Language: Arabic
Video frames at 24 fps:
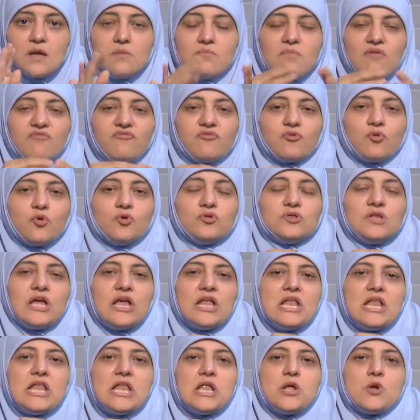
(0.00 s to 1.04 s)
المفروض
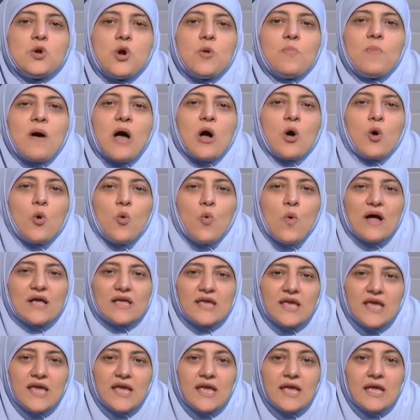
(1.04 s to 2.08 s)
اللي يبقى
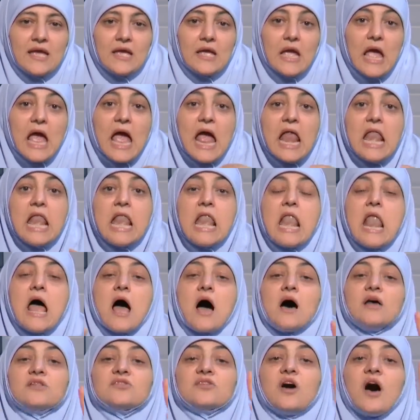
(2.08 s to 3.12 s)
جواك ايه الا
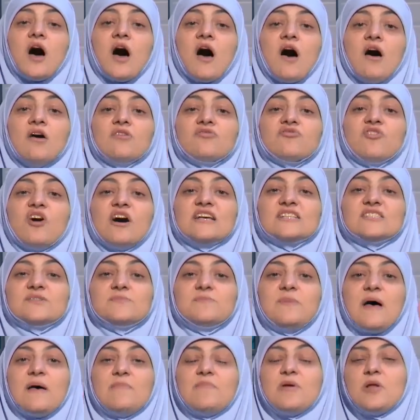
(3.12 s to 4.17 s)
اتعاطى
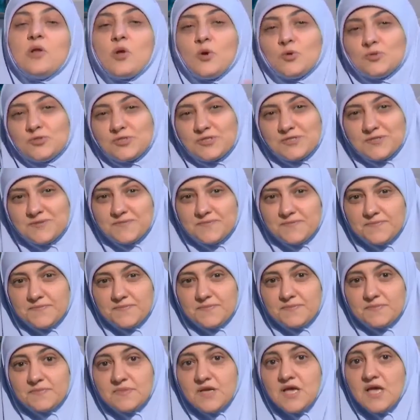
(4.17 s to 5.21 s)
اسباب الحزن
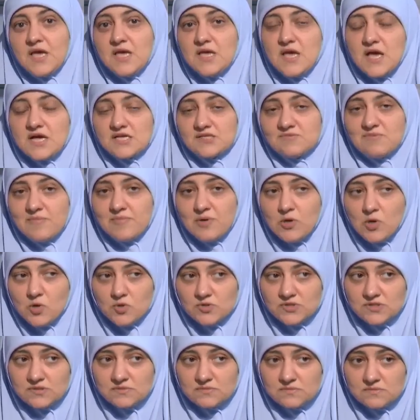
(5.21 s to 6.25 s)
ايه هي اسباب
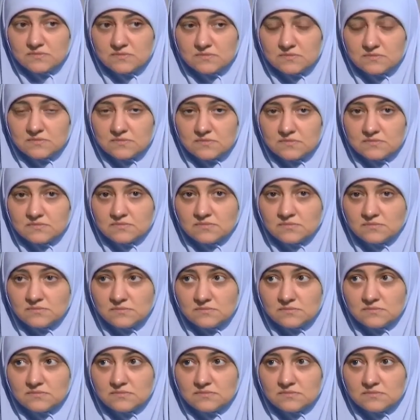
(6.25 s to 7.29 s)
الحزن هم.
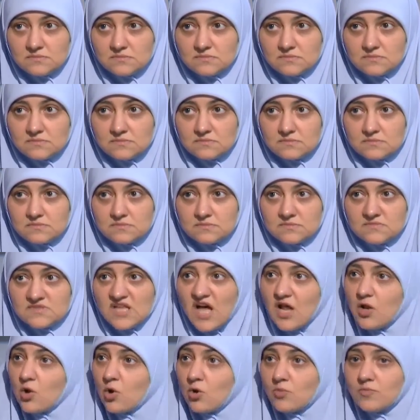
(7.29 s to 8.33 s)

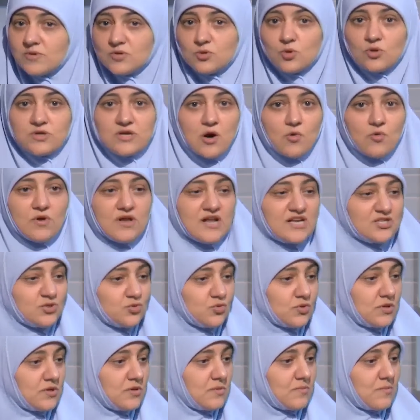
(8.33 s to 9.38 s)
تعلق بالدنيا
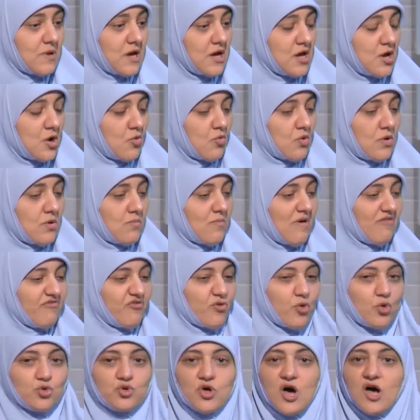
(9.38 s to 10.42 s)
والناس
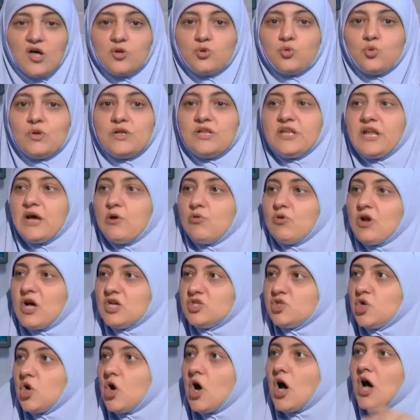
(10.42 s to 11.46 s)
والمفقودات
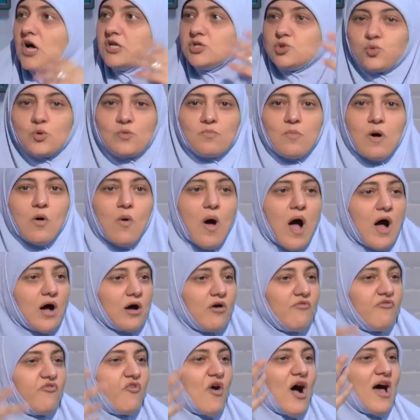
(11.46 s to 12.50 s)
والاشخاص
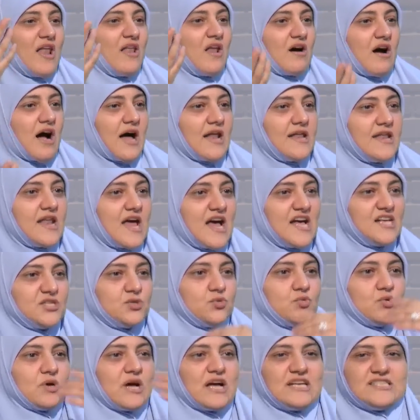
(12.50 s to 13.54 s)
والمواقف وعلق على
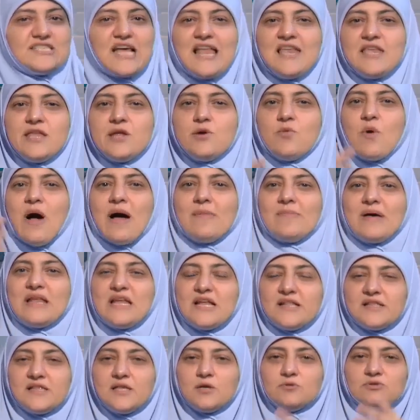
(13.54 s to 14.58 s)
الناس وخذلني
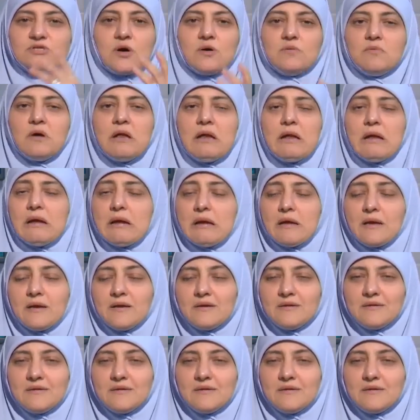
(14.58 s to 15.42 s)
وعملتني ولا